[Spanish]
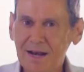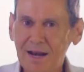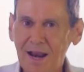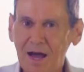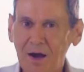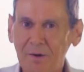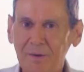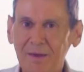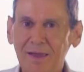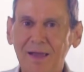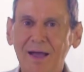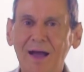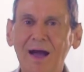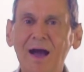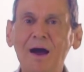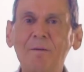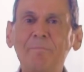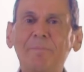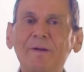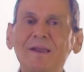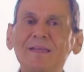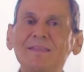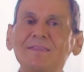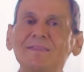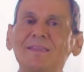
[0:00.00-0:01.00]
clave,
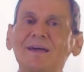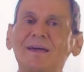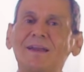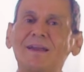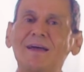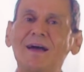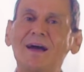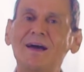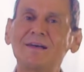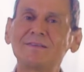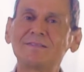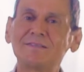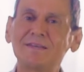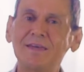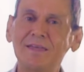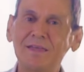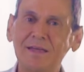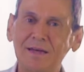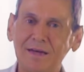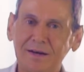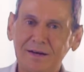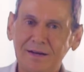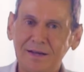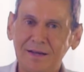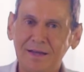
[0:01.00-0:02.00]
aprender a
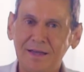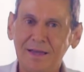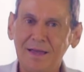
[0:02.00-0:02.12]
ceder.